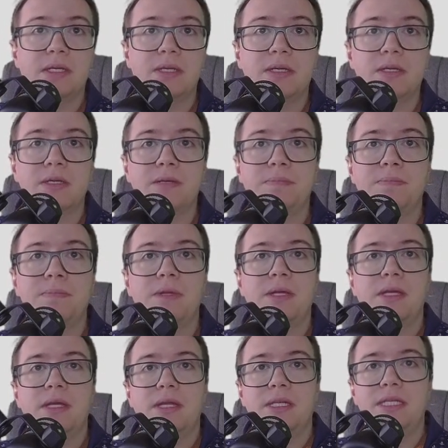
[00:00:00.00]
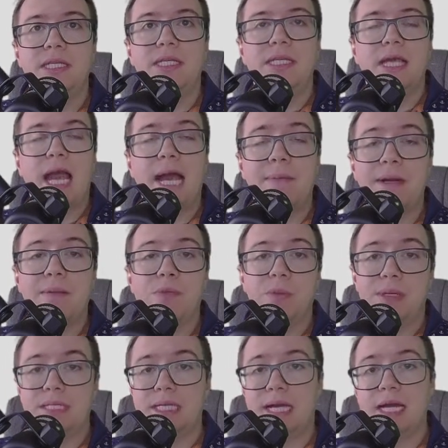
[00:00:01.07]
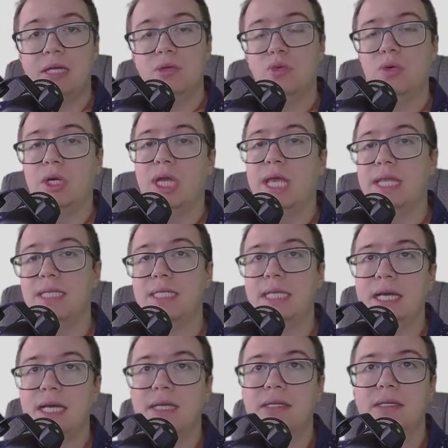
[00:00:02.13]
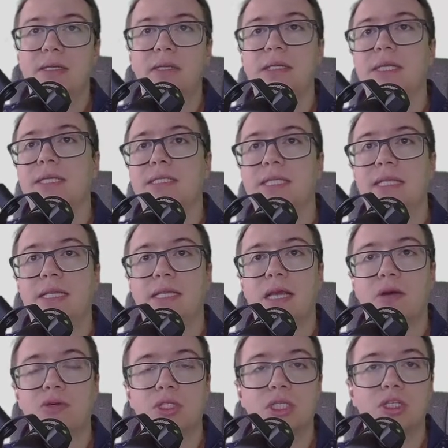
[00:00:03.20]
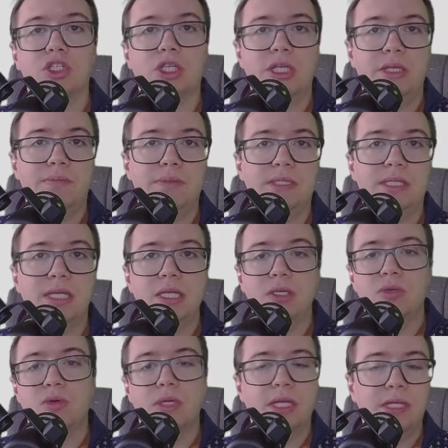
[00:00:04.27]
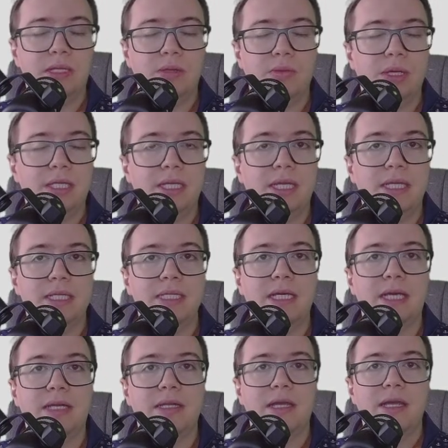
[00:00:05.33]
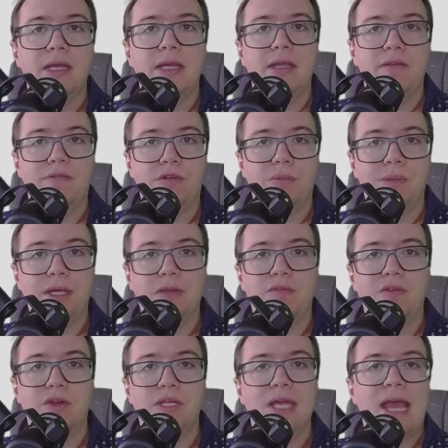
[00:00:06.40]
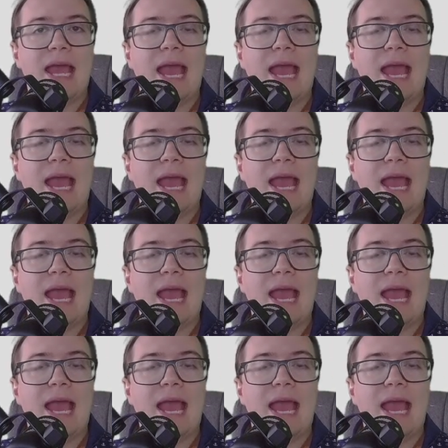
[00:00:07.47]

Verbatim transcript: Ähm, die aber momentan nur intern tatsächlich ausgeschrieben sind oder in, über die intern informiert wird.